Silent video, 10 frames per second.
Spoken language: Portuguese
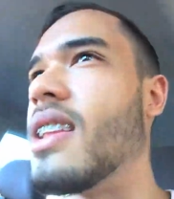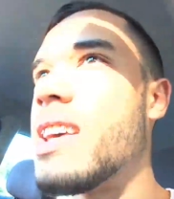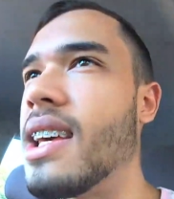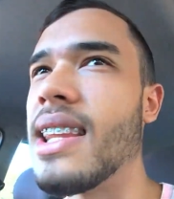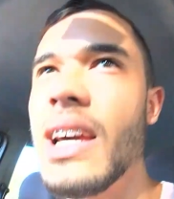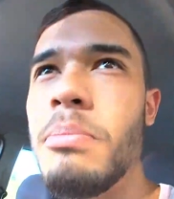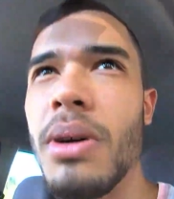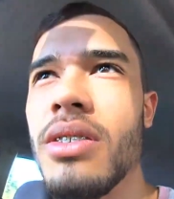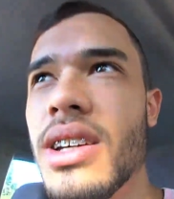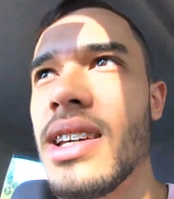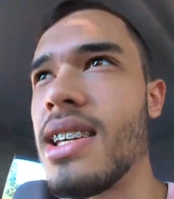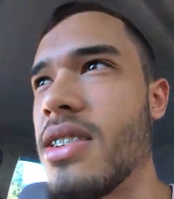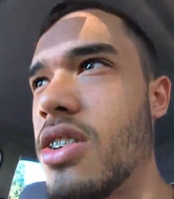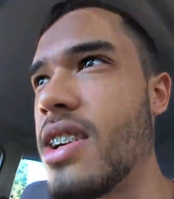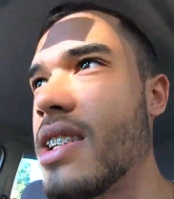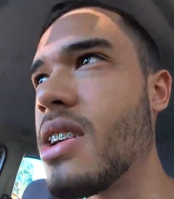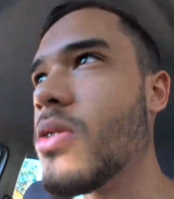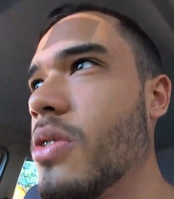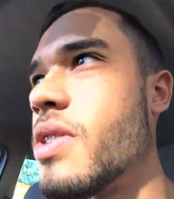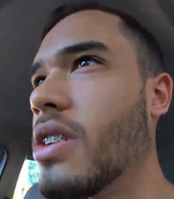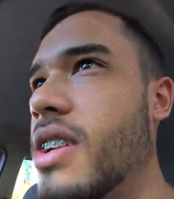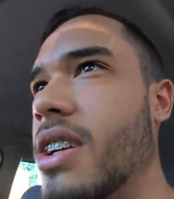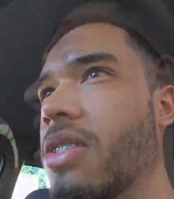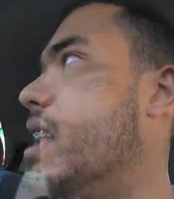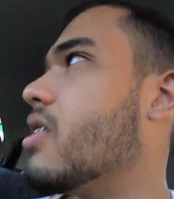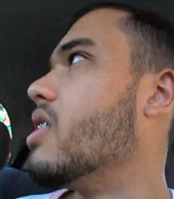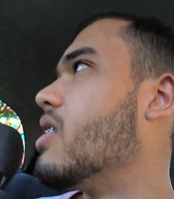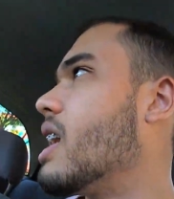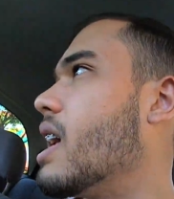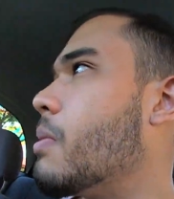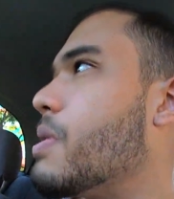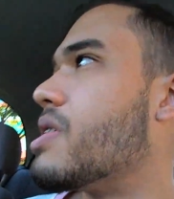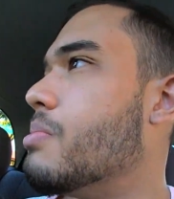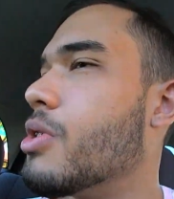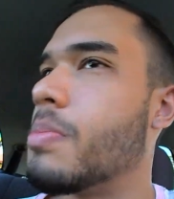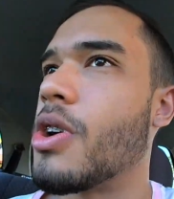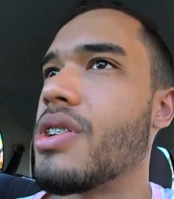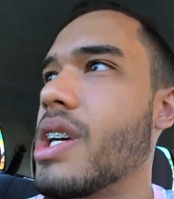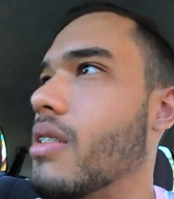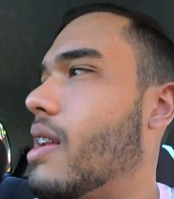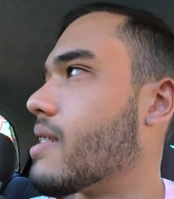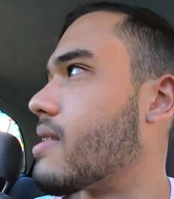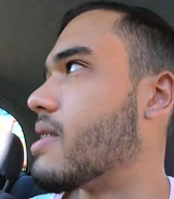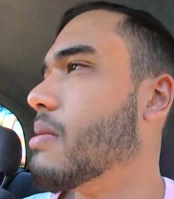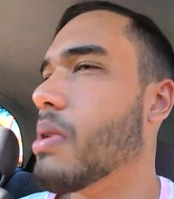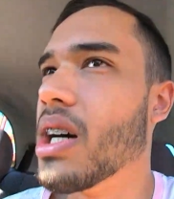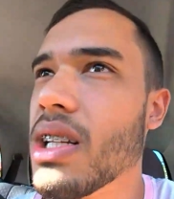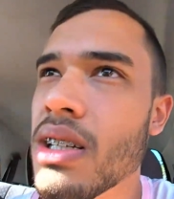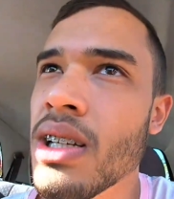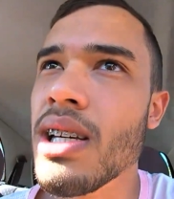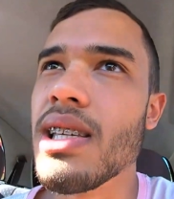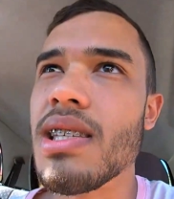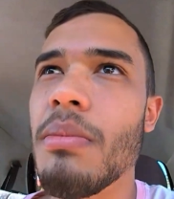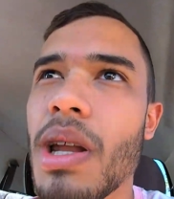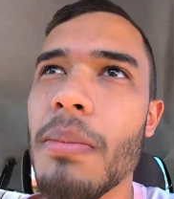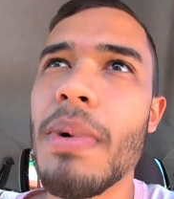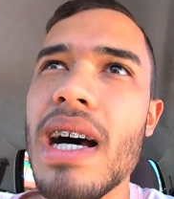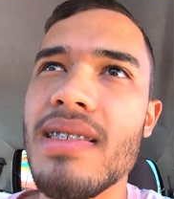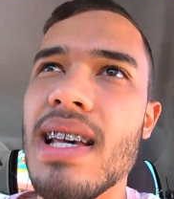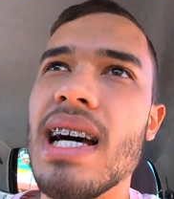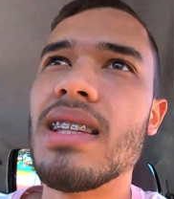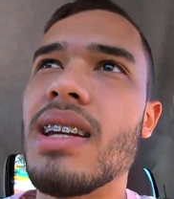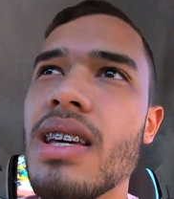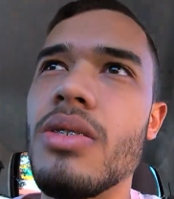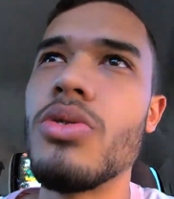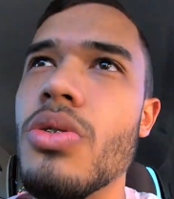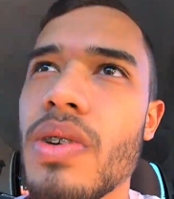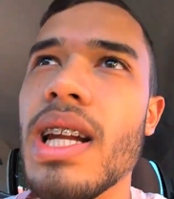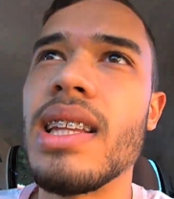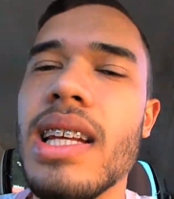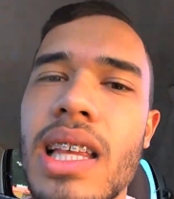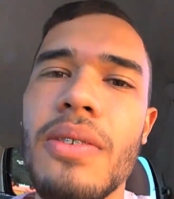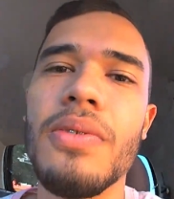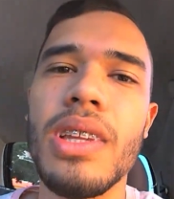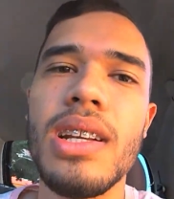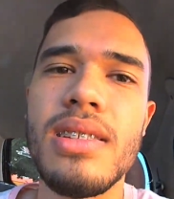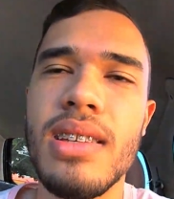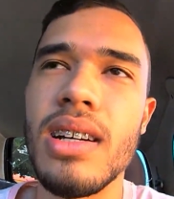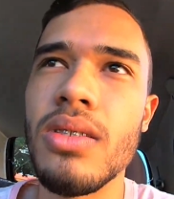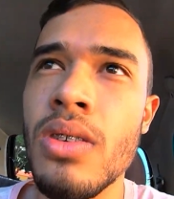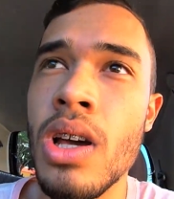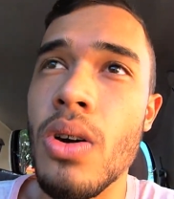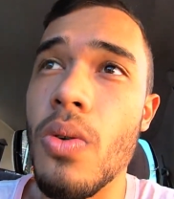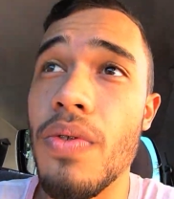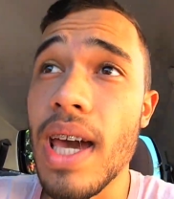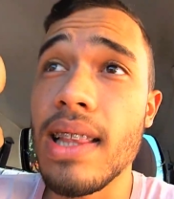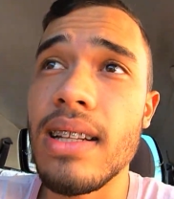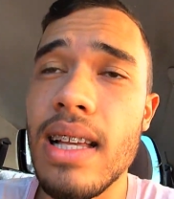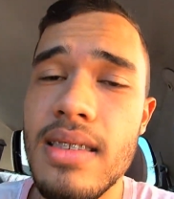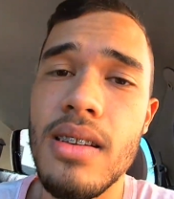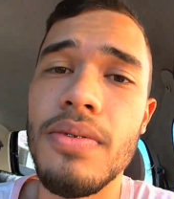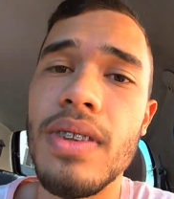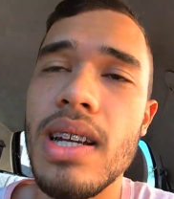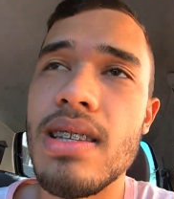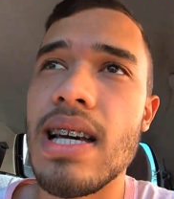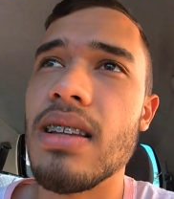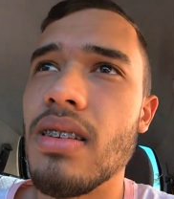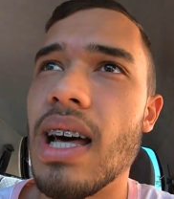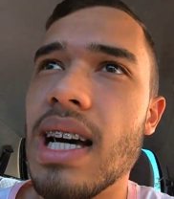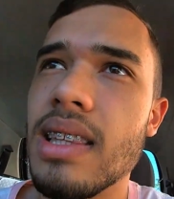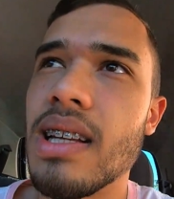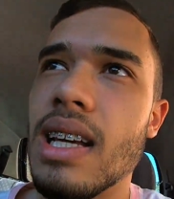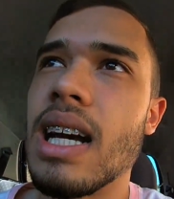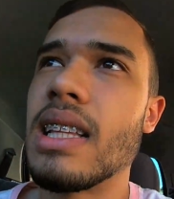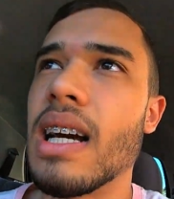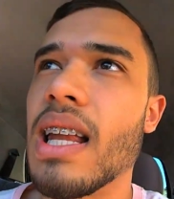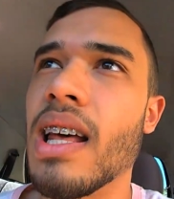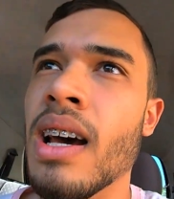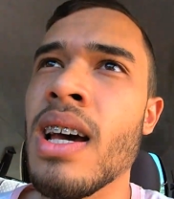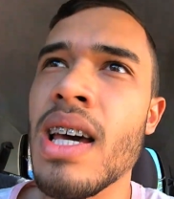Daqui é naipão, né? Aqui é shortinho que eu vou te falar, né? Querendo ou não, galera, eu perdi muito projeto lá essa semana. E semana passada, né? Que o Giovanni até tava finalizando. O Vectra tá sendo finalizado lá, tá ligado, galera?